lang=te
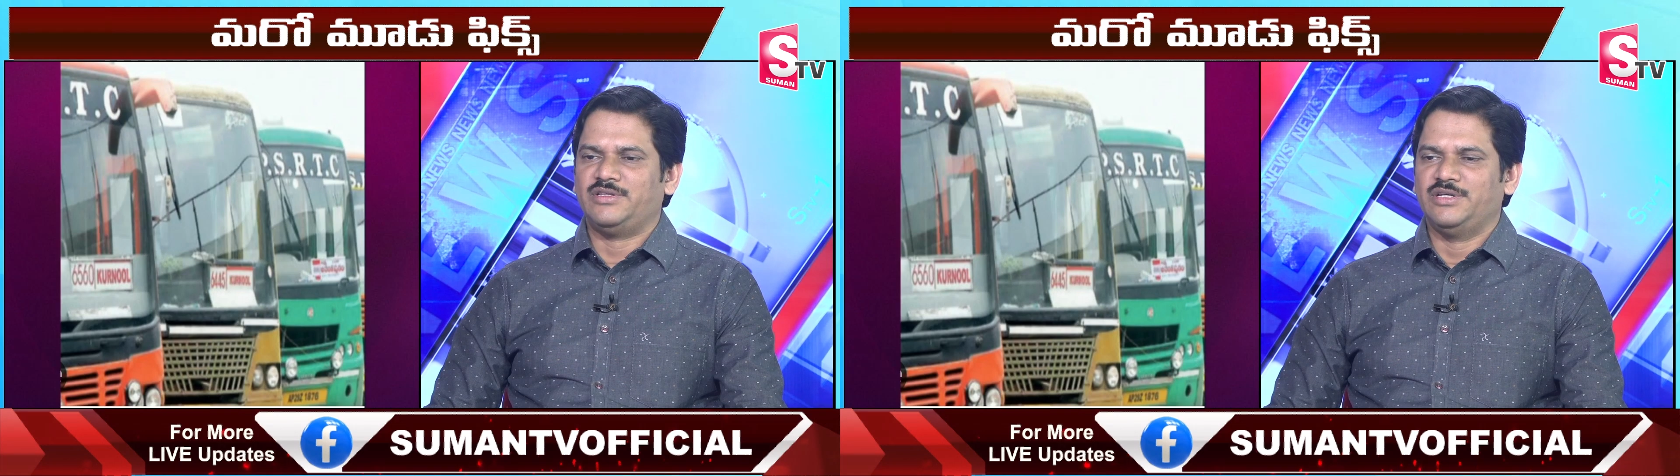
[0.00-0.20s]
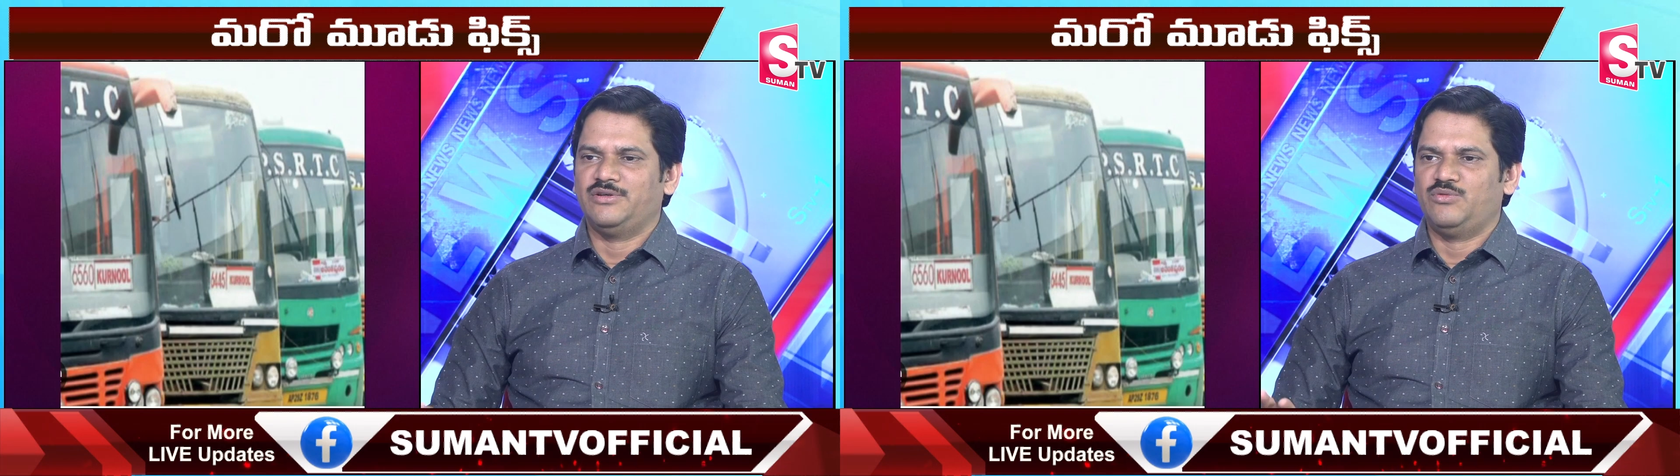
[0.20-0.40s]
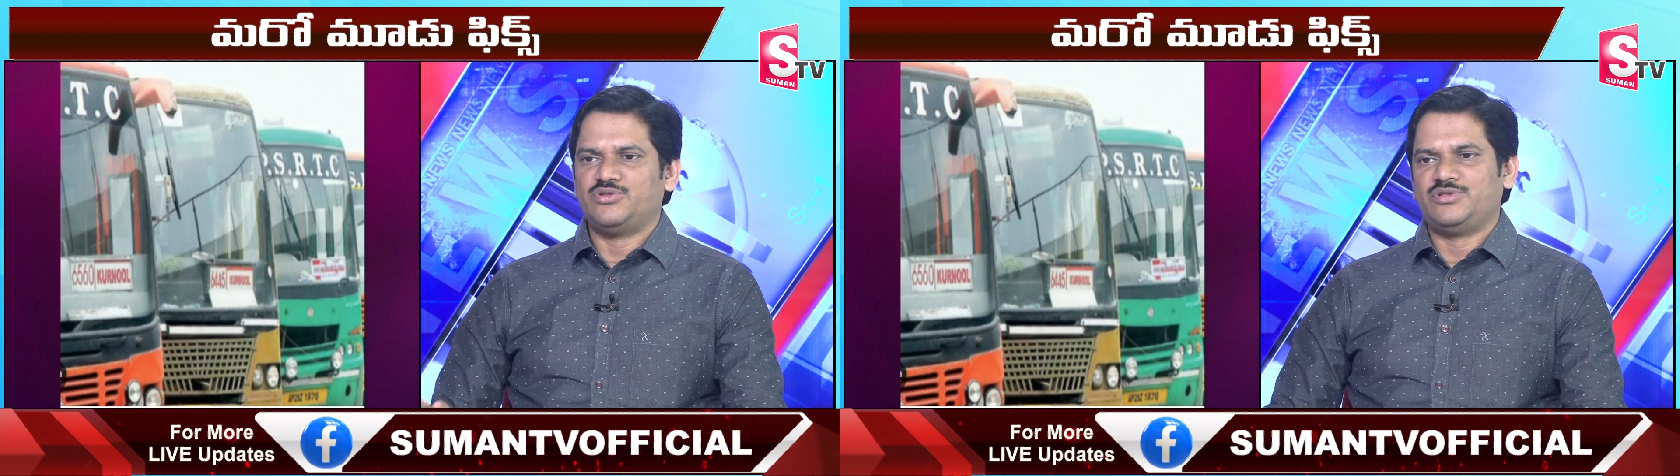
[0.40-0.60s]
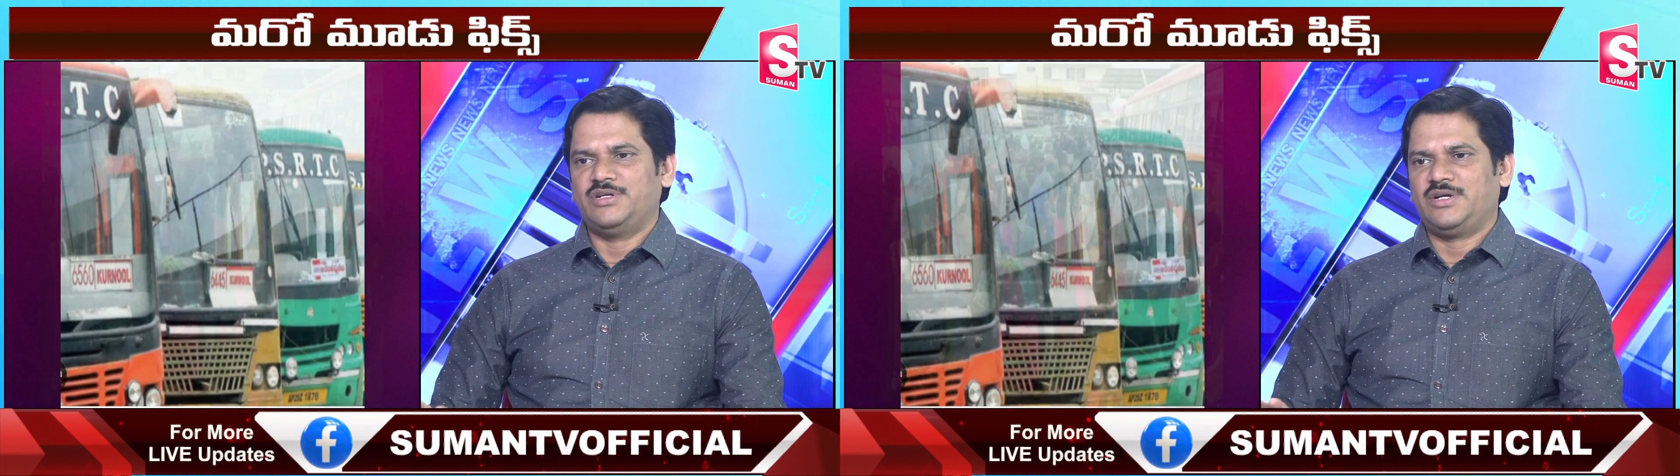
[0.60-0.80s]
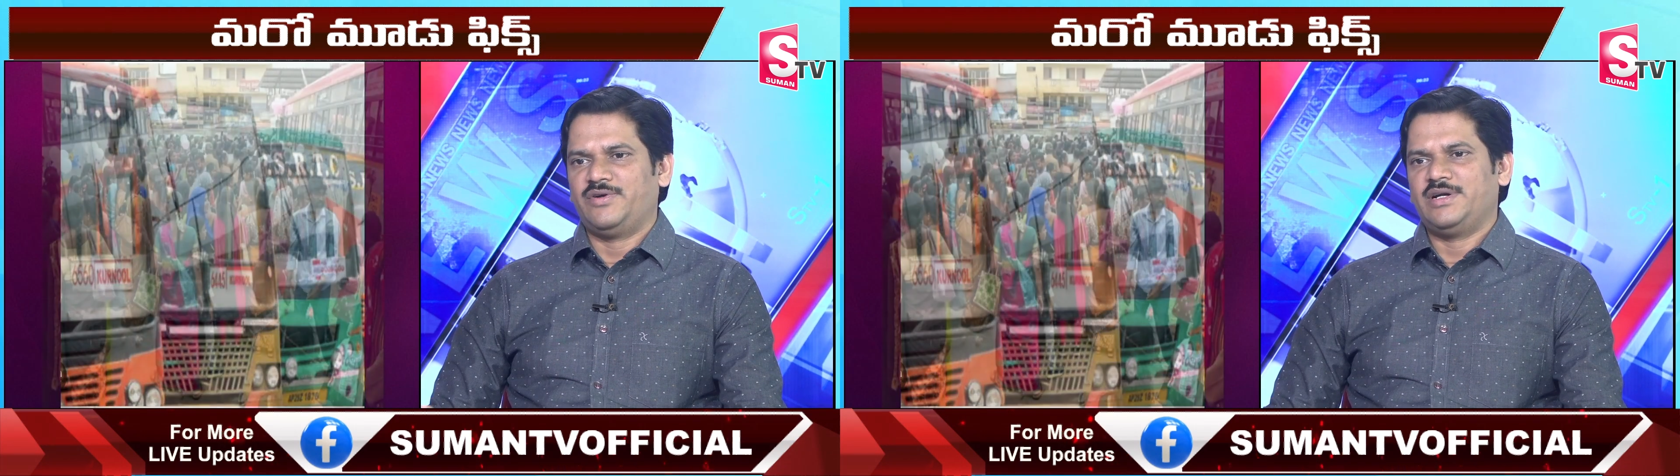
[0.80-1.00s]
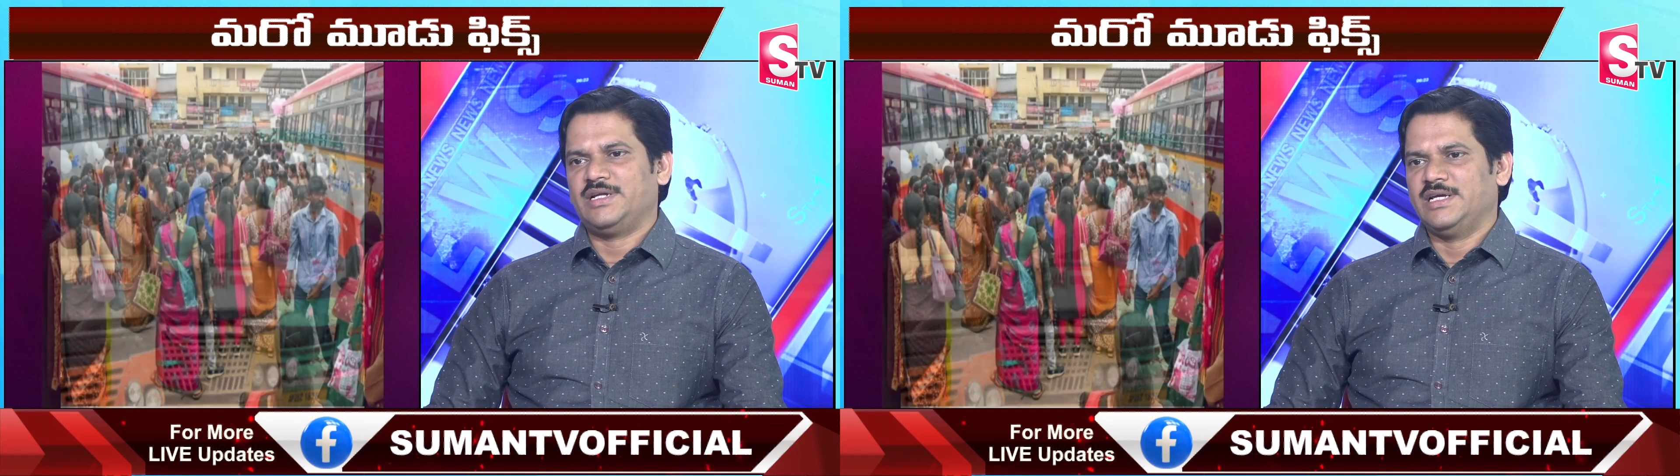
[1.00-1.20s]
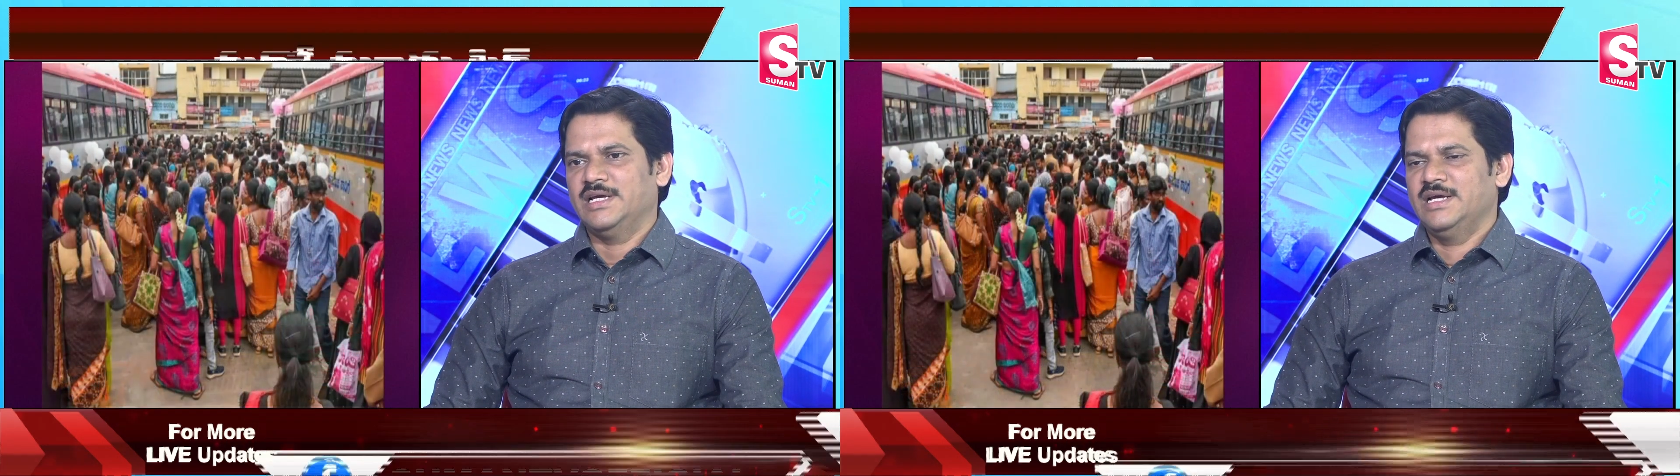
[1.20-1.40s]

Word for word: తీరు వస్తున్నటువంటి